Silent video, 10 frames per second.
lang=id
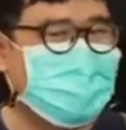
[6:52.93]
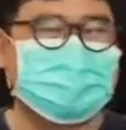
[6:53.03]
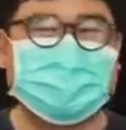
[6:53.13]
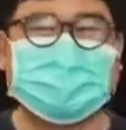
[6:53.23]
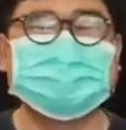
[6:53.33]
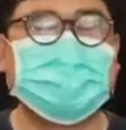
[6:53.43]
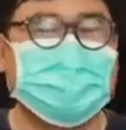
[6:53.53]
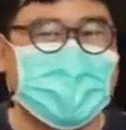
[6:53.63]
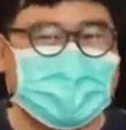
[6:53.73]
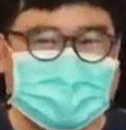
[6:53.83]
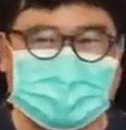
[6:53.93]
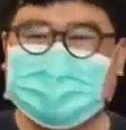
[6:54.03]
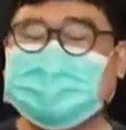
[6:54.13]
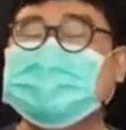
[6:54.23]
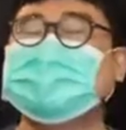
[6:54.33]
Aku akan cobain
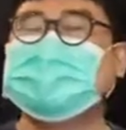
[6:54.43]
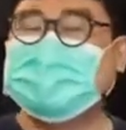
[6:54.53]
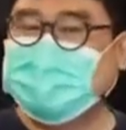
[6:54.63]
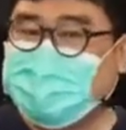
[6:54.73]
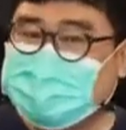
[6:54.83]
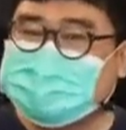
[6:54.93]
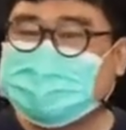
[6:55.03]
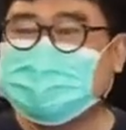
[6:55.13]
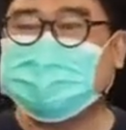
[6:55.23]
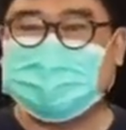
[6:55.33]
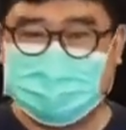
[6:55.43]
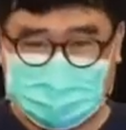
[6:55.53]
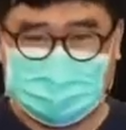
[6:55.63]
dan aku mau cari tempat duduk